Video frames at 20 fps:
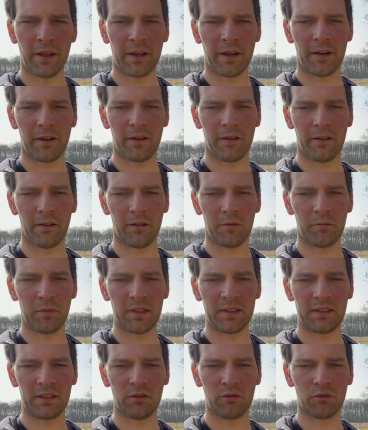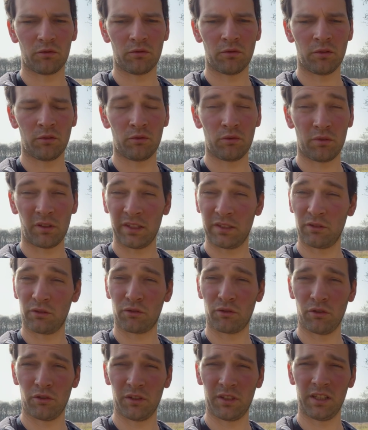mais sinon toutes les autres
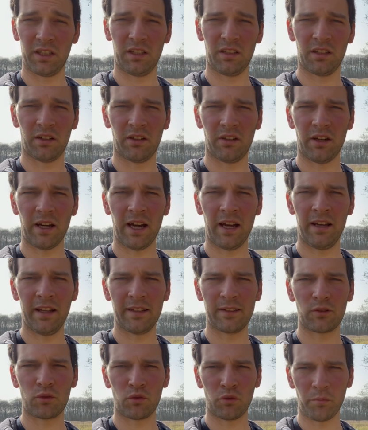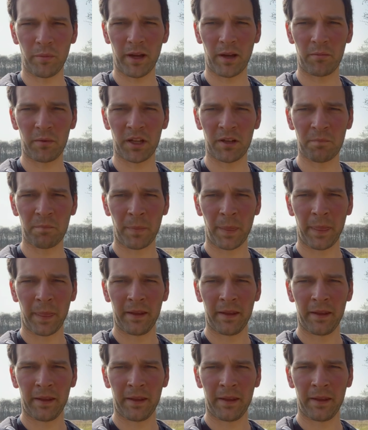colonies allaient super bien